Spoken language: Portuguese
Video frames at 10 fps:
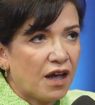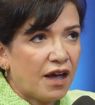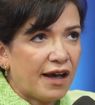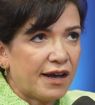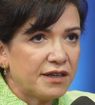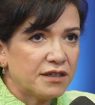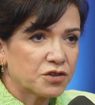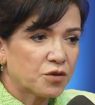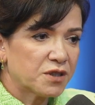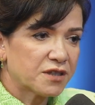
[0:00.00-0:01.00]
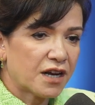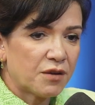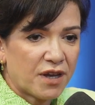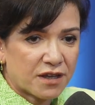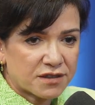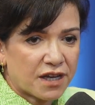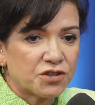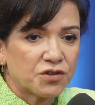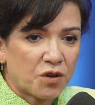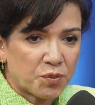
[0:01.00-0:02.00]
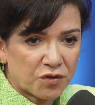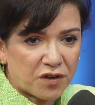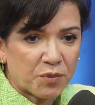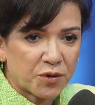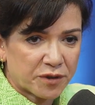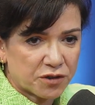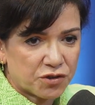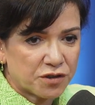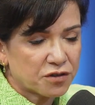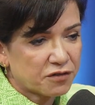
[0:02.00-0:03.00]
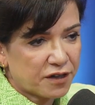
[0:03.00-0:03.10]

Aí eles começaram a ameaçar de não aprovar por conta disso.